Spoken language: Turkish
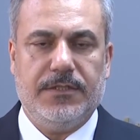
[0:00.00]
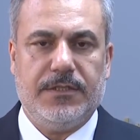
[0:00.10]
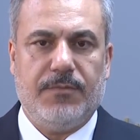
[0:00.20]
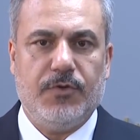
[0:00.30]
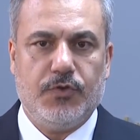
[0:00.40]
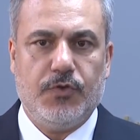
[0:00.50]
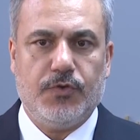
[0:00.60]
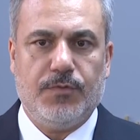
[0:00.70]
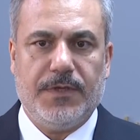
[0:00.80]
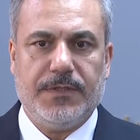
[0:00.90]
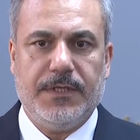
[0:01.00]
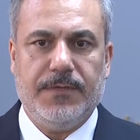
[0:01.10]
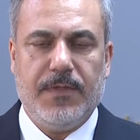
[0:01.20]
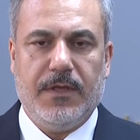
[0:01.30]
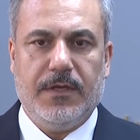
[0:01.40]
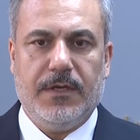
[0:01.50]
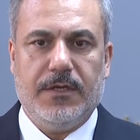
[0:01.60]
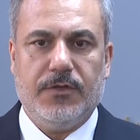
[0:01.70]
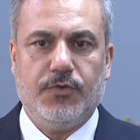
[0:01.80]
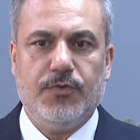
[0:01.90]
dramın çözülmesi,
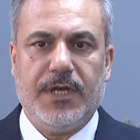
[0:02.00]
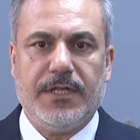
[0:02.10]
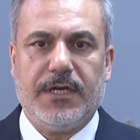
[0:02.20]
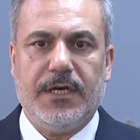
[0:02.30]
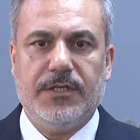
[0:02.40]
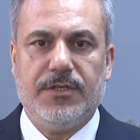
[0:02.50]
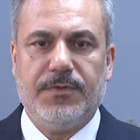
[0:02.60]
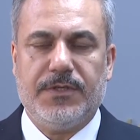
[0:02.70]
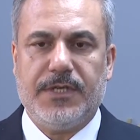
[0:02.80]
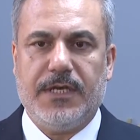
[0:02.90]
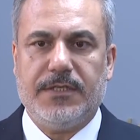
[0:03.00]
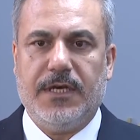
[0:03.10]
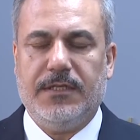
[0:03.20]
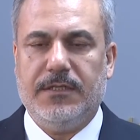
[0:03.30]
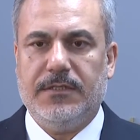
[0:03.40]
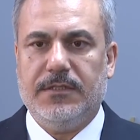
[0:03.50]
e, Suriye'de kalıcı bir siyasal e,